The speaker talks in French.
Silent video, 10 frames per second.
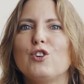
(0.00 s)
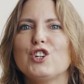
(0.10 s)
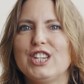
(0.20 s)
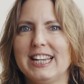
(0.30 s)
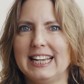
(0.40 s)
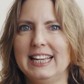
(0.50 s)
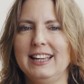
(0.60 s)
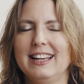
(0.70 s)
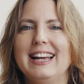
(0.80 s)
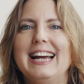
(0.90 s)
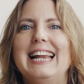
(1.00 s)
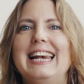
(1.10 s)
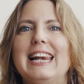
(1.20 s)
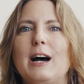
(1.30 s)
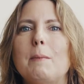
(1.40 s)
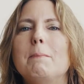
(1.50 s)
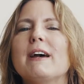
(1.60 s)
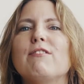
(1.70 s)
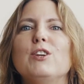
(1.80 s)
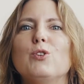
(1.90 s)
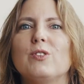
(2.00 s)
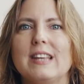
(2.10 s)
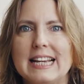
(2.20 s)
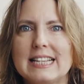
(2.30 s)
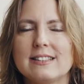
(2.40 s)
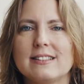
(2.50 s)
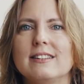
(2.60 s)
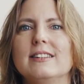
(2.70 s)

gérer la merveilleuse ex